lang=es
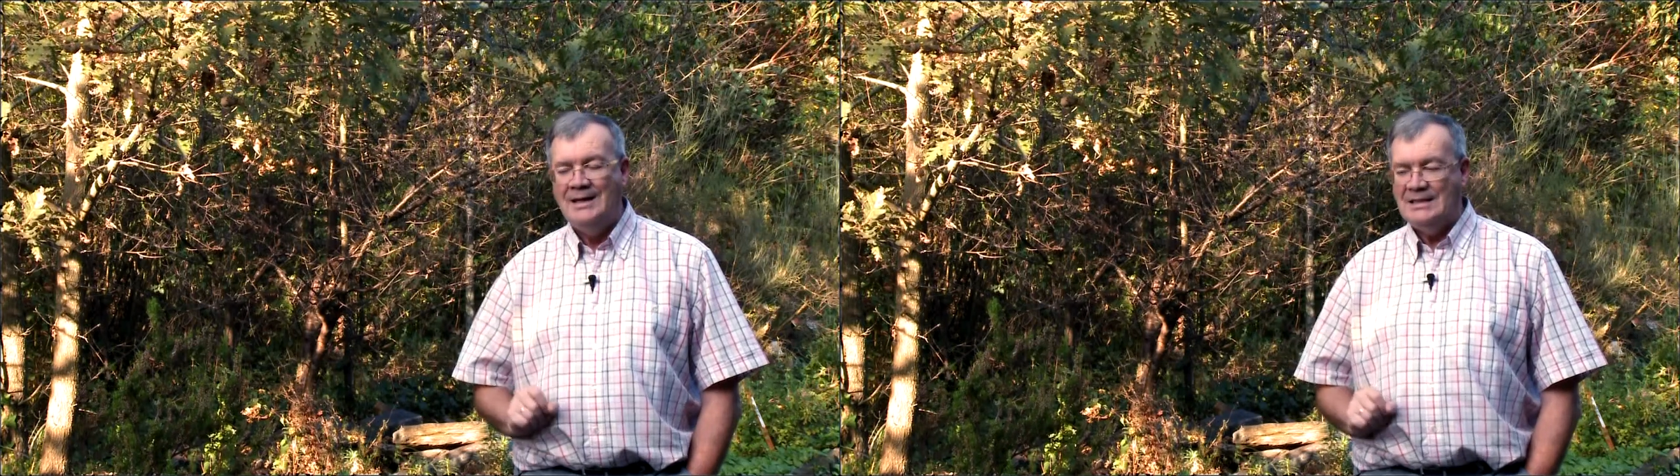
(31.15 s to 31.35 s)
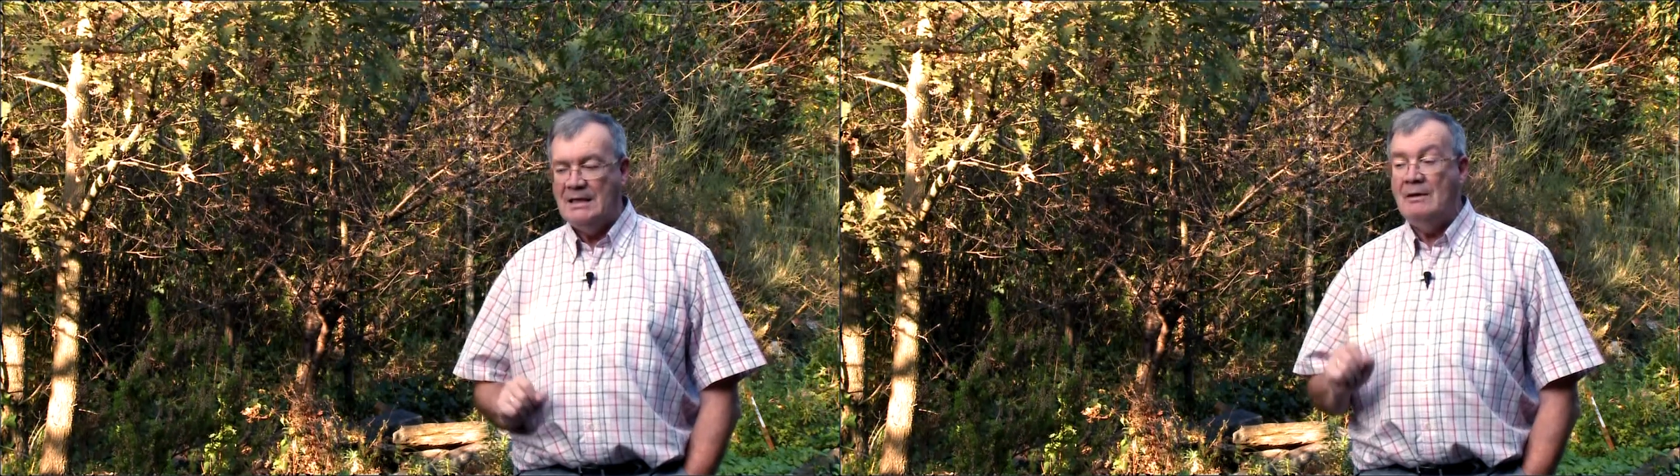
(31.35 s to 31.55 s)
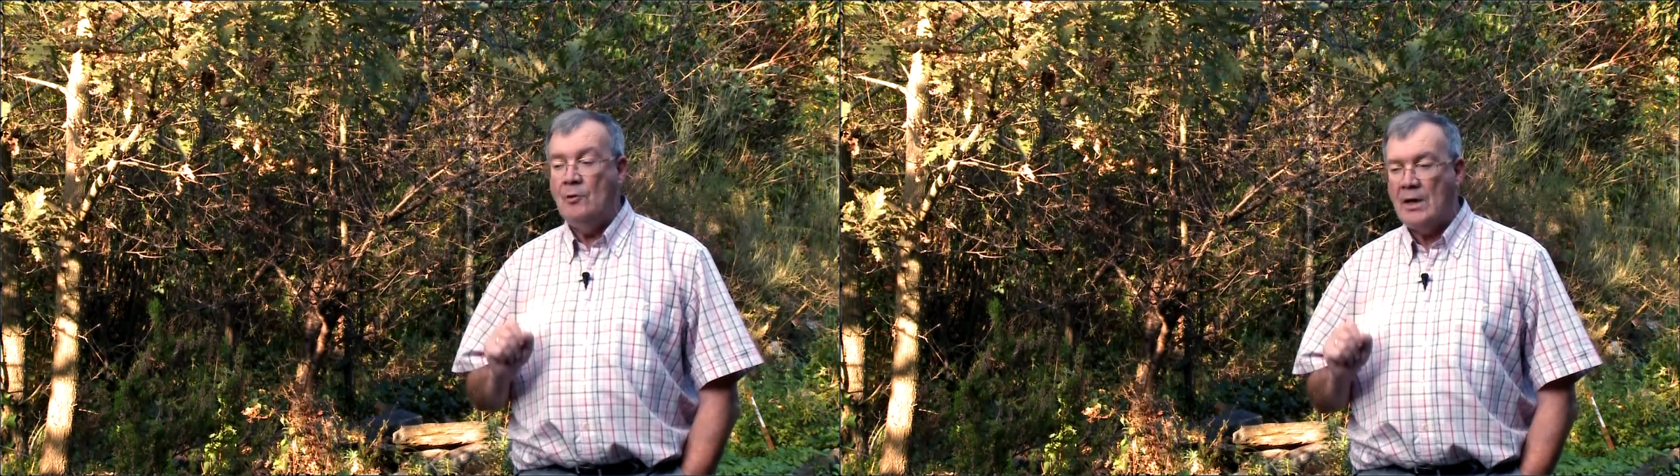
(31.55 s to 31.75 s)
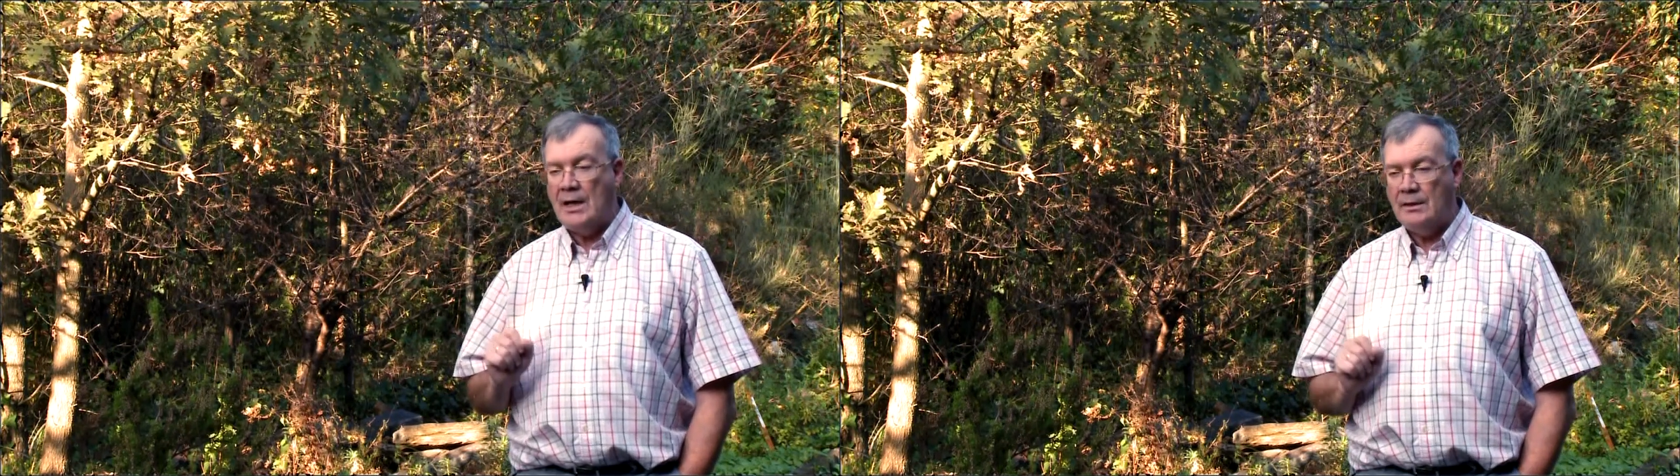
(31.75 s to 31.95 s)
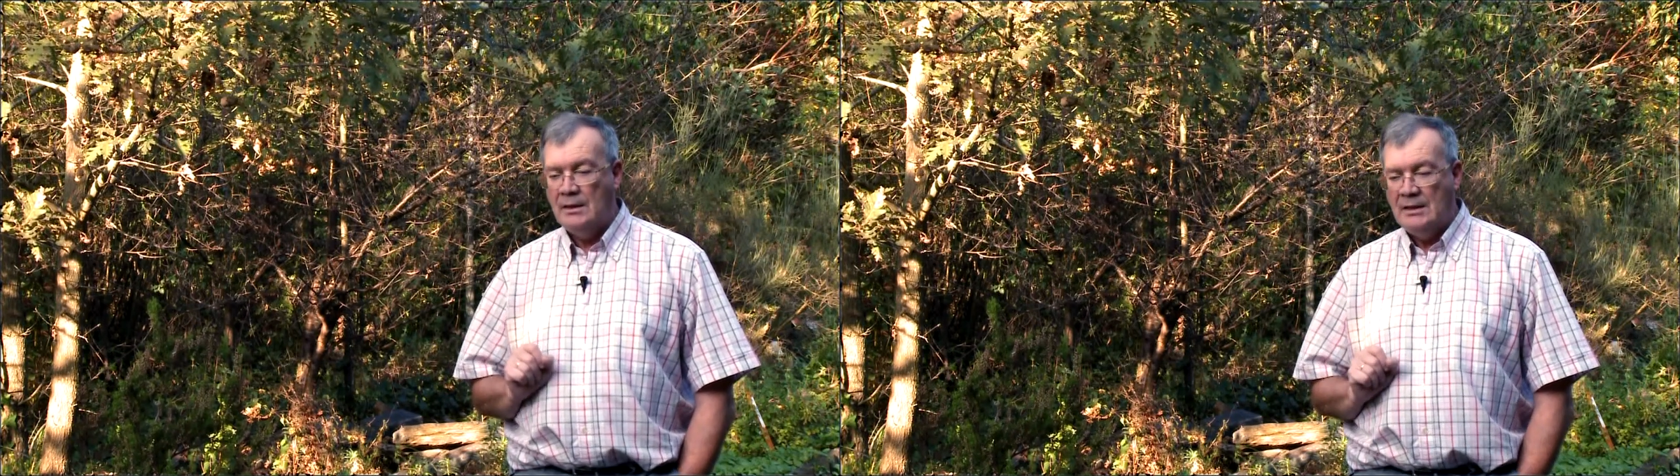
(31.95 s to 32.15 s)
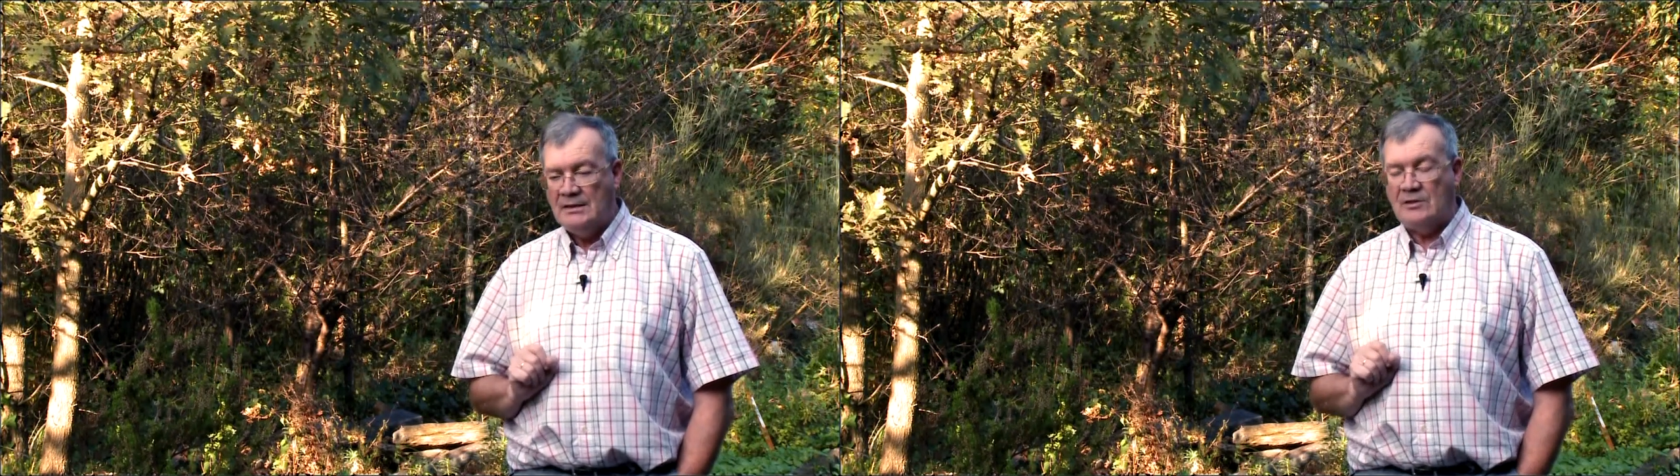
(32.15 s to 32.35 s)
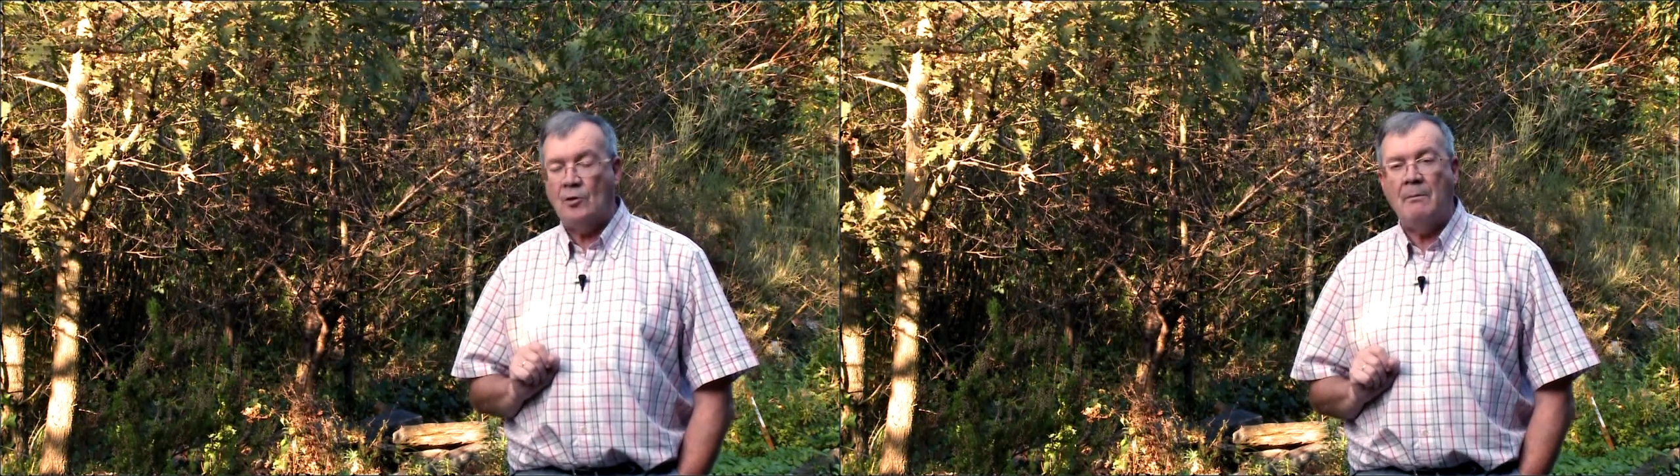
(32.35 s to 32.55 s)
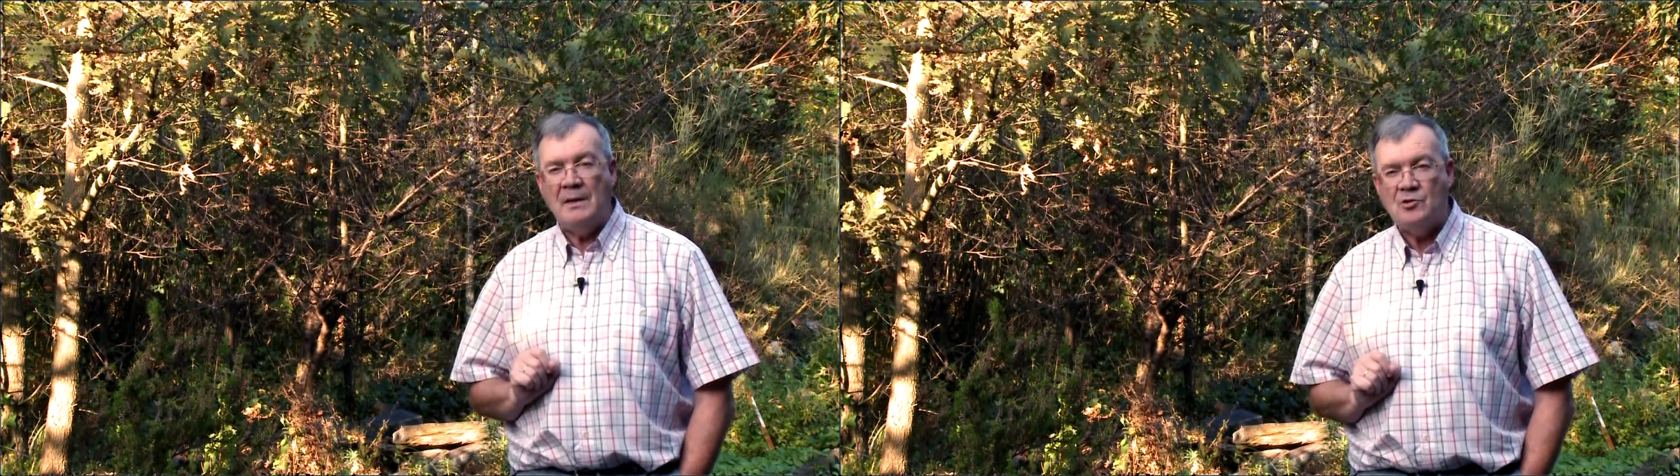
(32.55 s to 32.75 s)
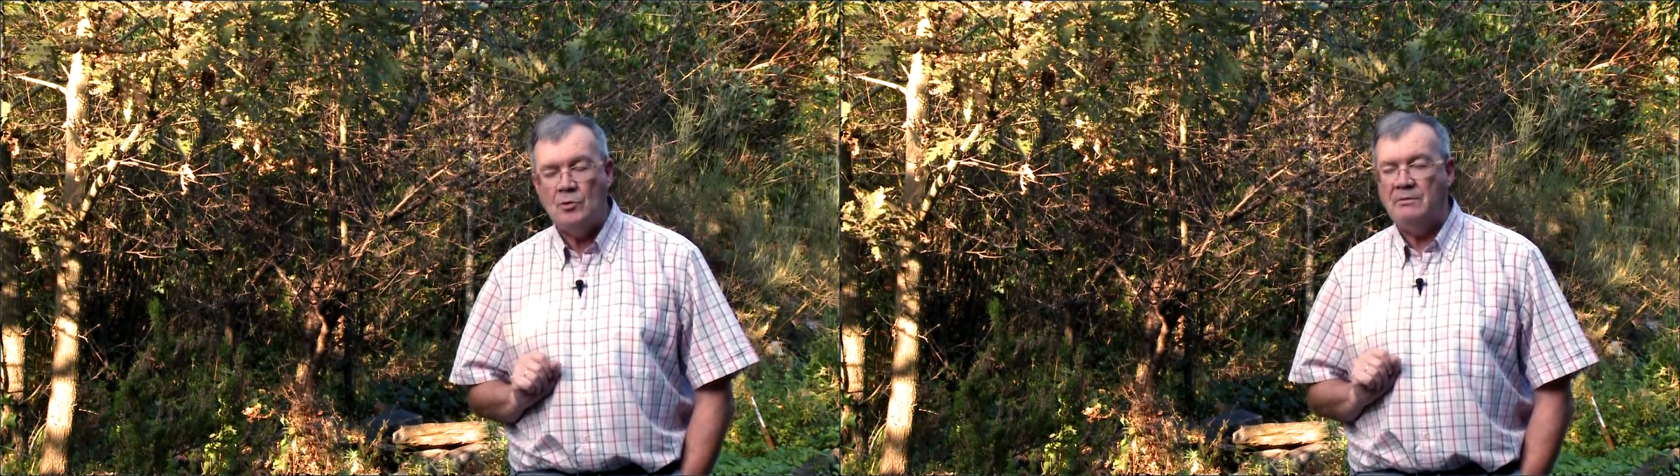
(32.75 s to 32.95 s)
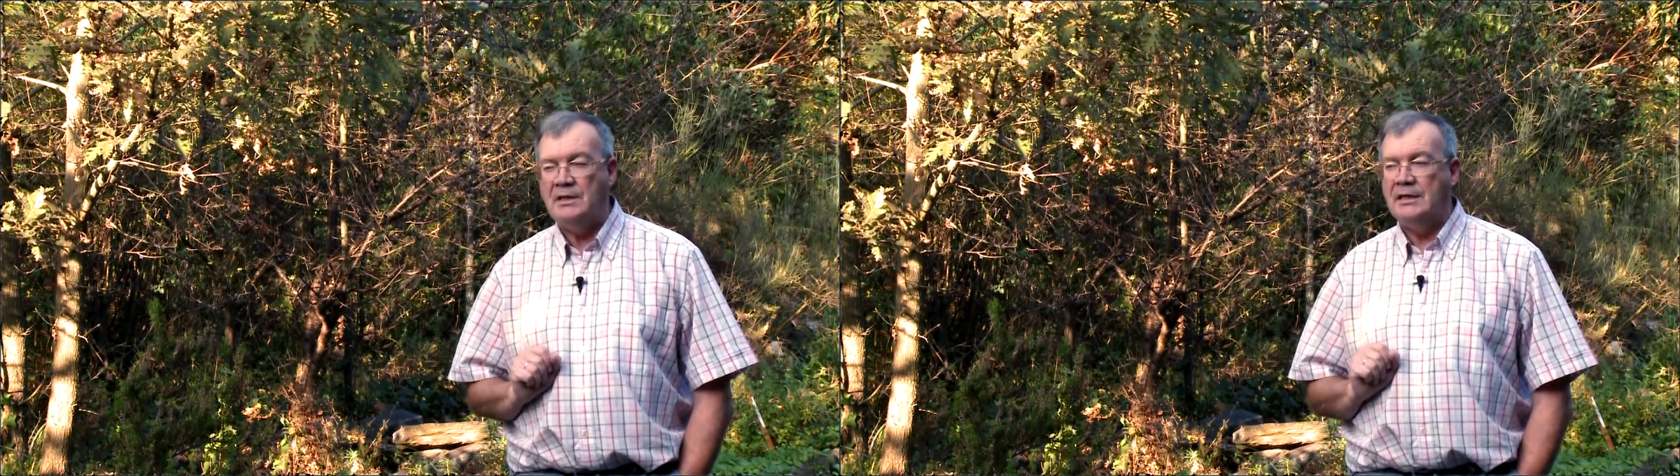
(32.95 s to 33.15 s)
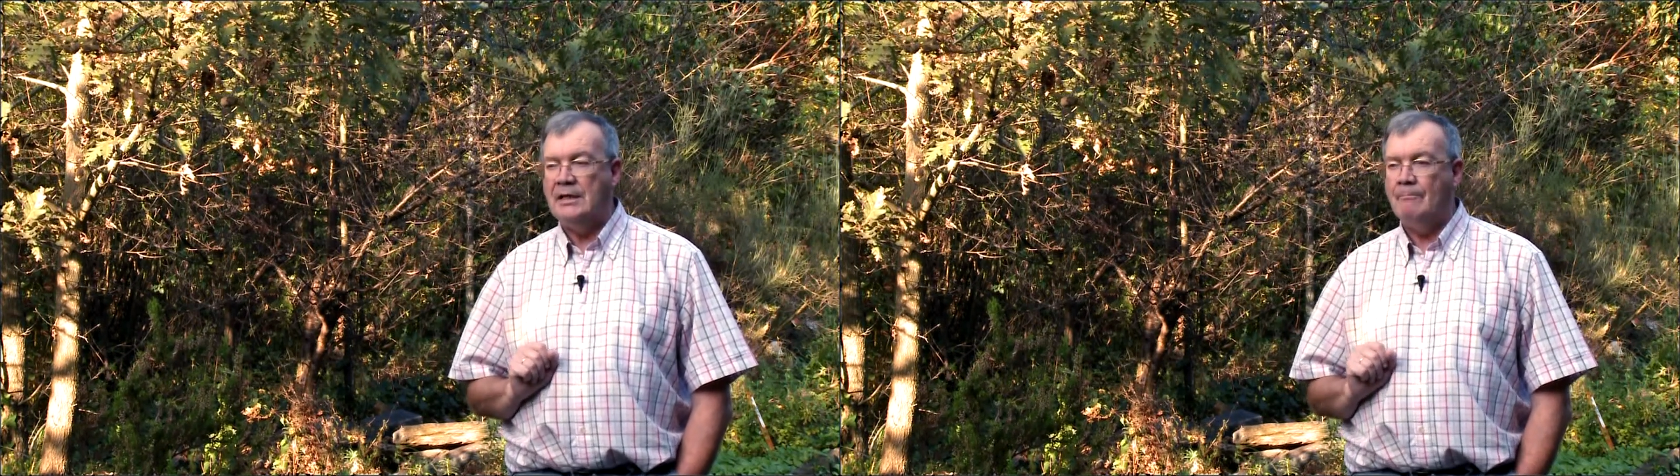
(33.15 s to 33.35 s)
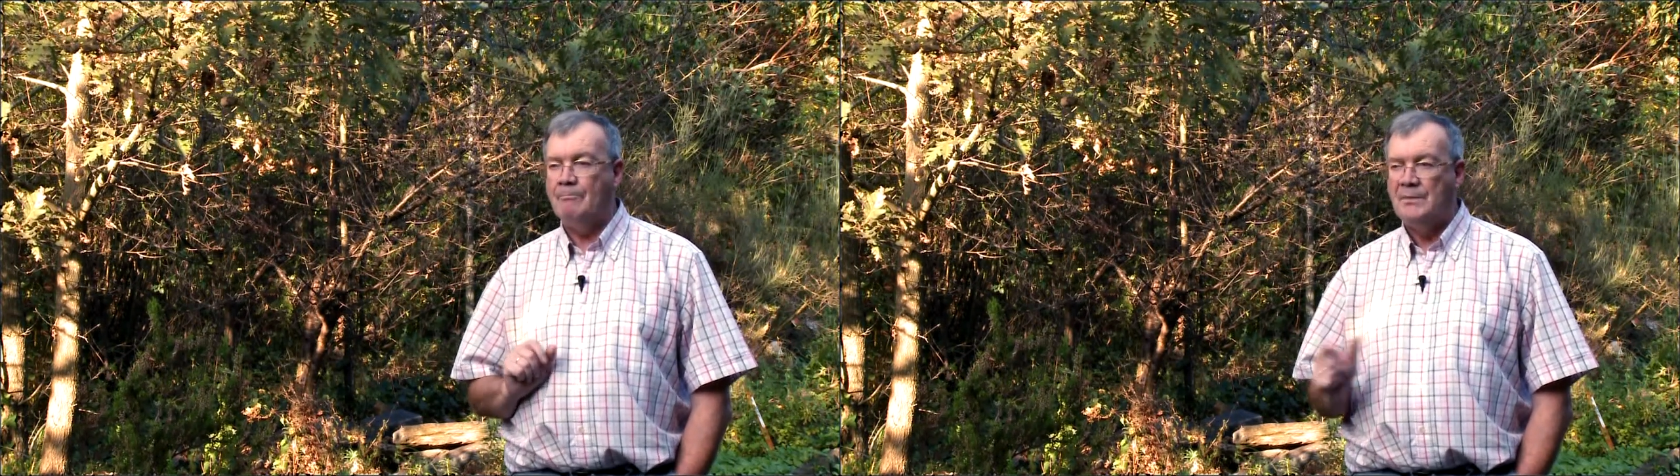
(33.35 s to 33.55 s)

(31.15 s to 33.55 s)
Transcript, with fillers: de melojar de toda la península ibérica.